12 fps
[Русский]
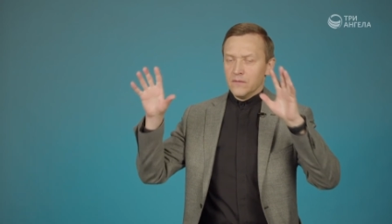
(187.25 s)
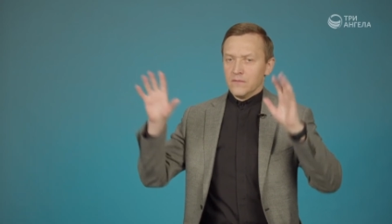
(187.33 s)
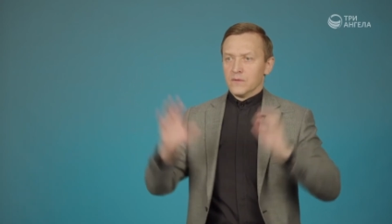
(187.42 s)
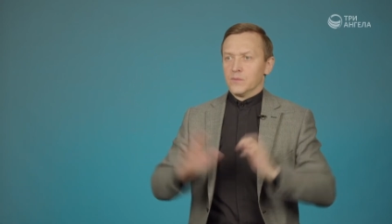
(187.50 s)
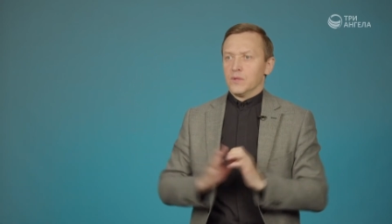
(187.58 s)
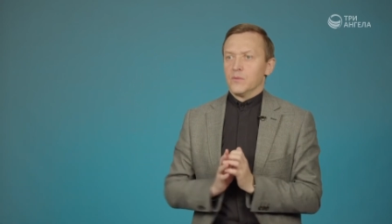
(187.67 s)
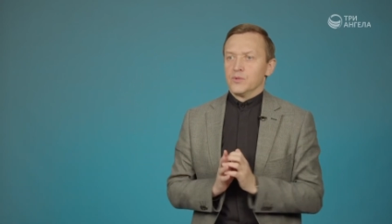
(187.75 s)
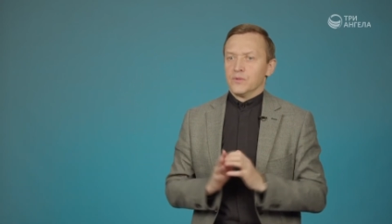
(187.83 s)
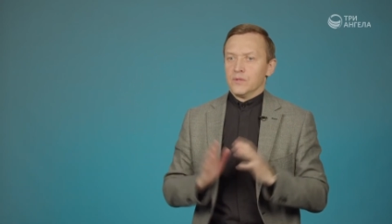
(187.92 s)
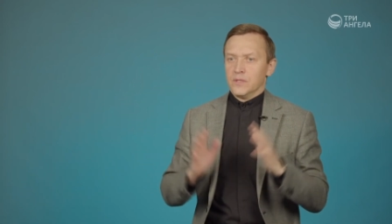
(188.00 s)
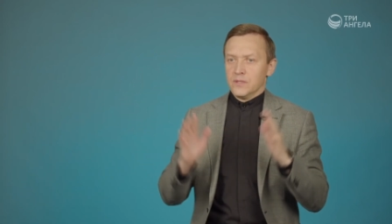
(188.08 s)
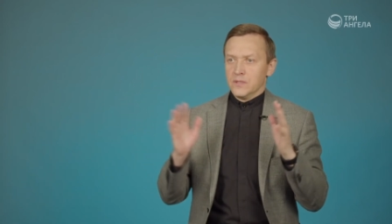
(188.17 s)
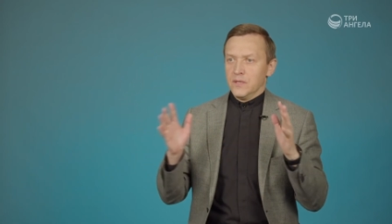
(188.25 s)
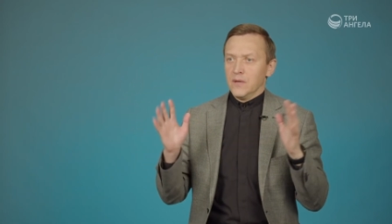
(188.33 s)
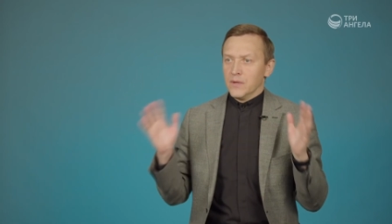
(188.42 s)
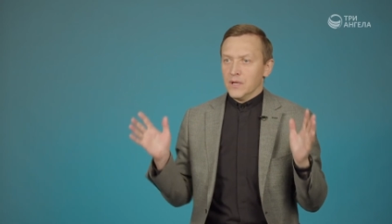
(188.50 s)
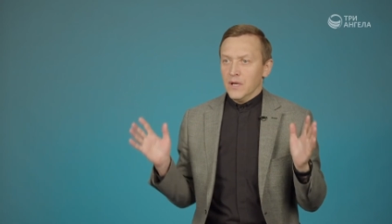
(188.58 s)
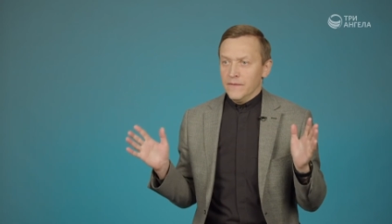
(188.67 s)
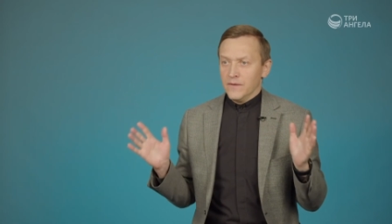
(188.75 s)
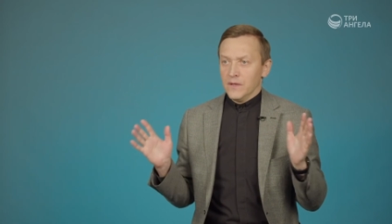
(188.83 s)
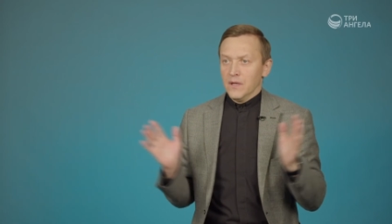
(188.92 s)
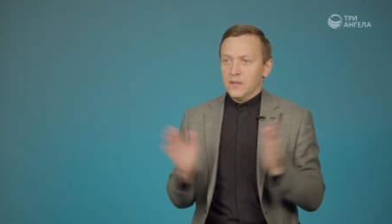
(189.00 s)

Вот, потому что вот эти схемы, графики,